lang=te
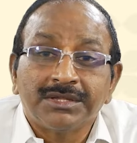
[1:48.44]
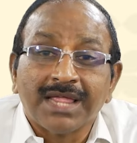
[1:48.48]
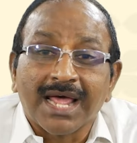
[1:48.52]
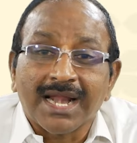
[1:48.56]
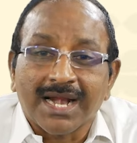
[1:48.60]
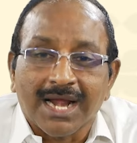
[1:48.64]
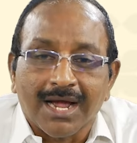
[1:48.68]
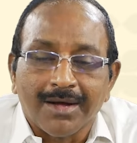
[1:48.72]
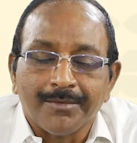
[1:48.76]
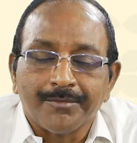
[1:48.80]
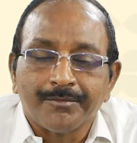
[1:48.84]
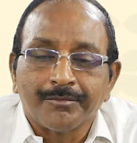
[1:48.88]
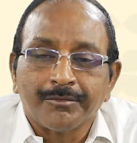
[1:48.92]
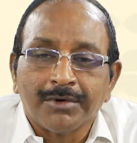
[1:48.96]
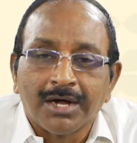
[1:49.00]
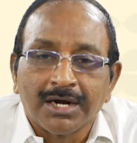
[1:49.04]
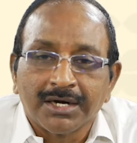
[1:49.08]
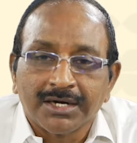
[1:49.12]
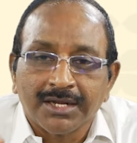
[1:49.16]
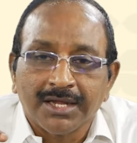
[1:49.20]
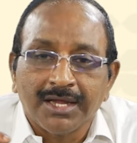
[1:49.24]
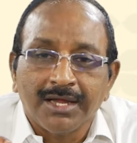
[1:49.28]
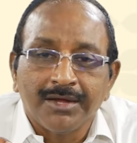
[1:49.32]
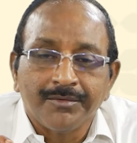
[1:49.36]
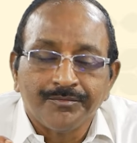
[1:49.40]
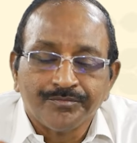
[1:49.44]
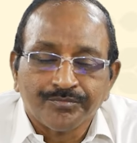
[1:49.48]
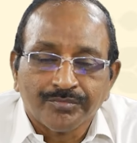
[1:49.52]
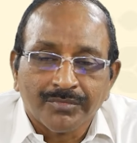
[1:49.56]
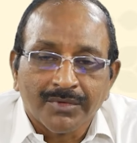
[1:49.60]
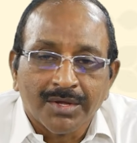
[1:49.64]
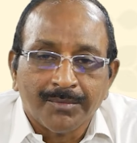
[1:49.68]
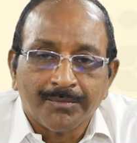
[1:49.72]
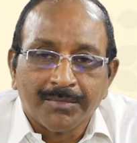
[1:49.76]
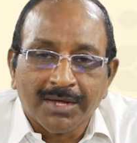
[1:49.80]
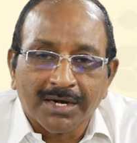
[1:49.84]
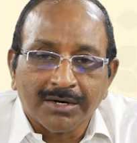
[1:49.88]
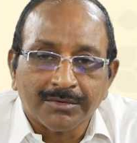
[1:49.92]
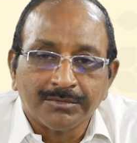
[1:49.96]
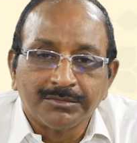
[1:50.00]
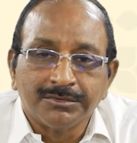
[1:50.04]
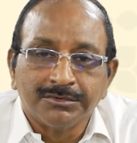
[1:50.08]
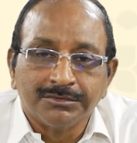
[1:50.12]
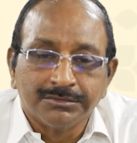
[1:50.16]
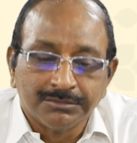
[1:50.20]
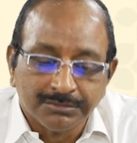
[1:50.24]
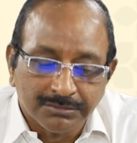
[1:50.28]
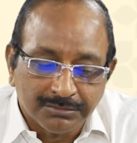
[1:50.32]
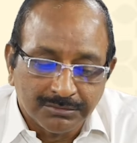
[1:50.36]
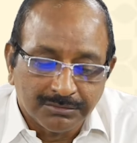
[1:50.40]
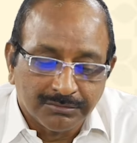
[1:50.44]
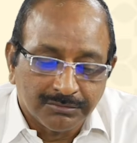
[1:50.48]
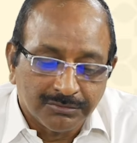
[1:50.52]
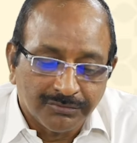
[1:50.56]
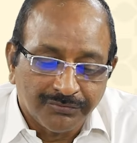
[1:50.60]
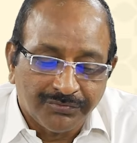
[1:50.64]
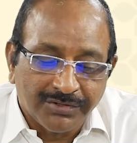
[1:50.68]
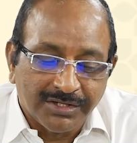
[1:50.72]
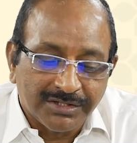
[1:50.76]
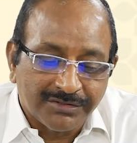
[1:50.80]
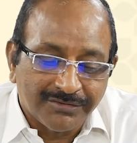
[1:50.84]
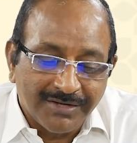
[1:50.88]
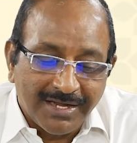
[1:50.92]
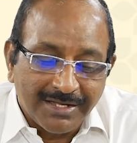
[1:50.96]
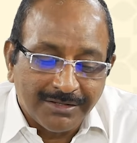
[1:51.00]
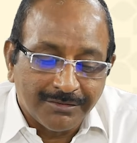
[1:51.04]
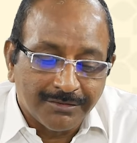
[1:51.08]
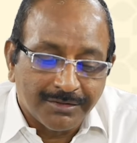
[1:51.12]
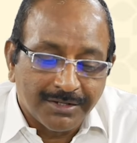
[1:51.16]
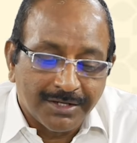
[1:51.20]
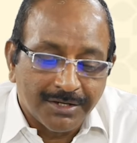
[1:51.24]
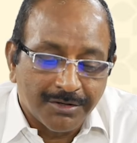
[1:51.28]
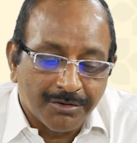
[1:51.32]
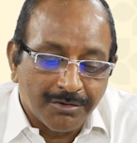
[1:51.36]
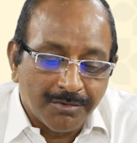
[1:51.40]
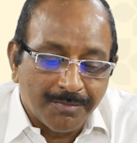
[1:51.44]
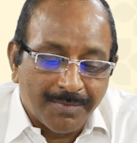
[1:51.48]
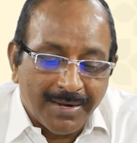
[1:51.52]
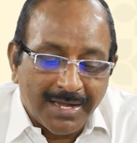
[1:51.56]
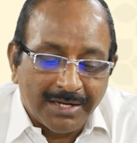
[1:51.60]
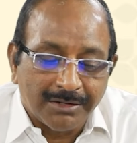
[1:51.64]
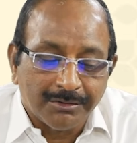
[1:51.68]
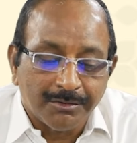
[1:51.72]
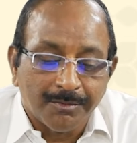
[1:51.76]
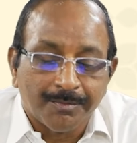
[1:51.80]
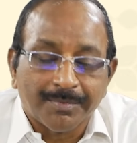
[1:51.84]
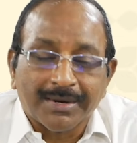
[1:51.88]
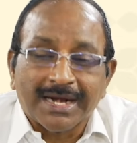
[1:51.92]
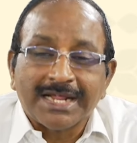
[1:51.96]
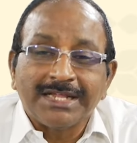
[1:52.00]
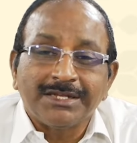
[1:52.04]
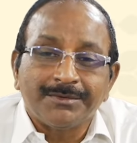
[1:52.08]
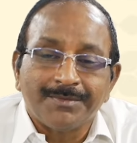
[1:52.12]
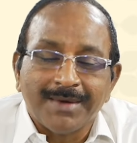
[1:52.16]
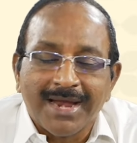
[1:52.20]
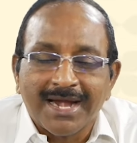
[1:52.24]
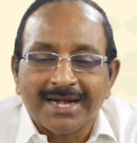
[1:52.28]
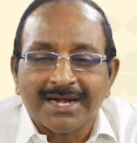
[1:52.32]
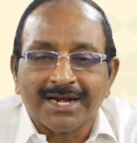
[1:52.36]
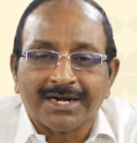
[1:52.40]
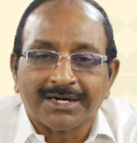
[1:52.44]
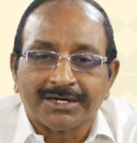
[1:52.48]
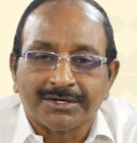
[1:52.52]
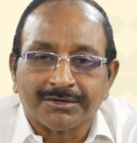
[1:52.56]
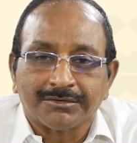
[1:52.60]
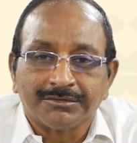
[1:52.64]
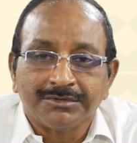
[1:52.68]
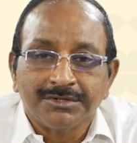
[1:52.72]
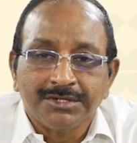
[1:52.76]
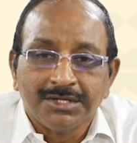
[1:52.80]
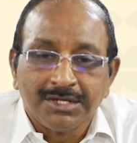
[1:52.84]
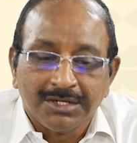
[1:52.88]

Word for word: ధర అంటే మనము ఫేస్ వాల్యూ రెండు రూపాయలు ప్రైస్ బ్యాండ్ అంటాం